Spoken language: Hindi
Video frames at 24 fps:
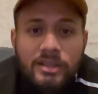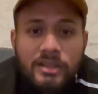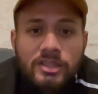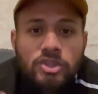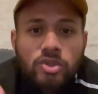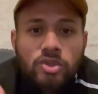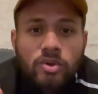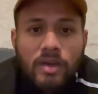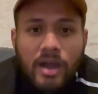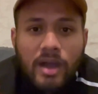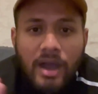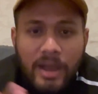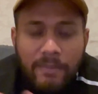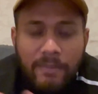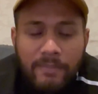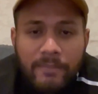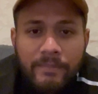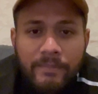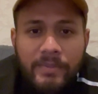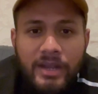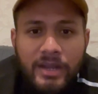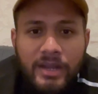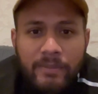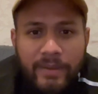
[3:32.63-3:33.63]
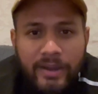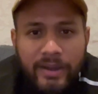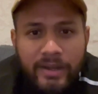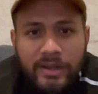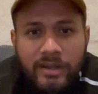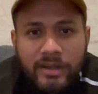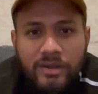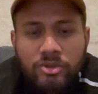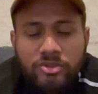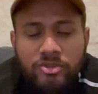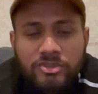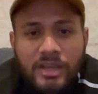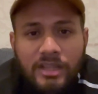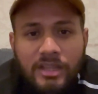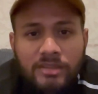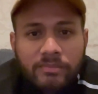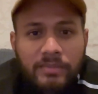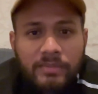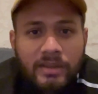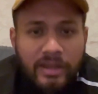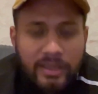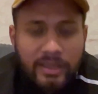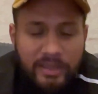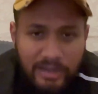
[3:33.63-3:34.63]
तो आप अपने डिपेंडेंट को साथ में
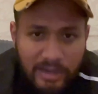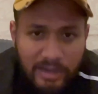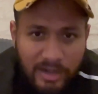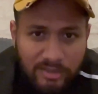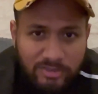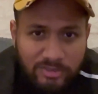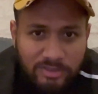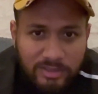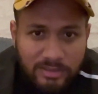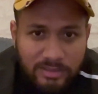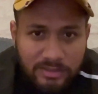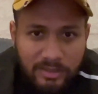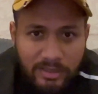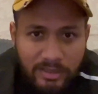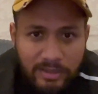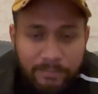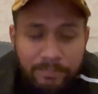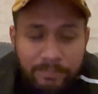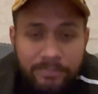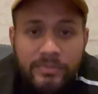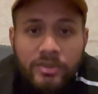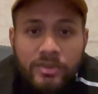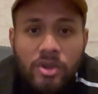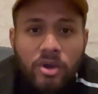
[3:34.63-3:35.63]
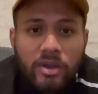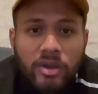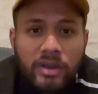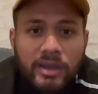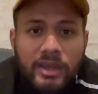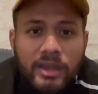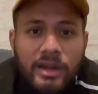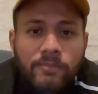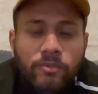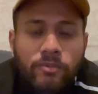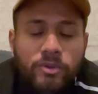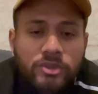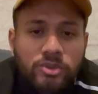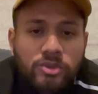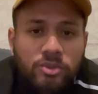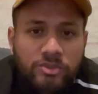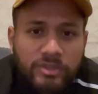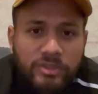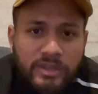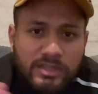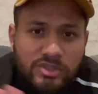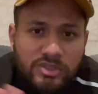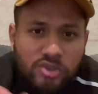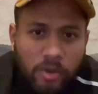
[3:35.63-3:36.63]
नहीं ला सकते और अगर आप कोई
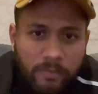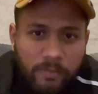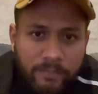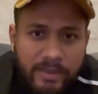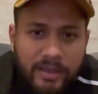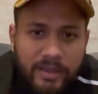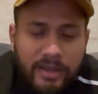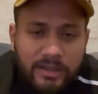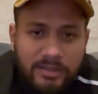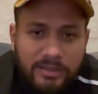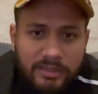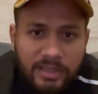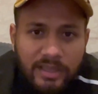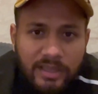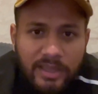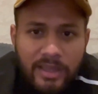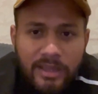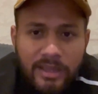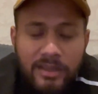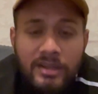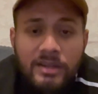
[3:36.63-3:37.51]
दूसरी जॉब भी करते हैं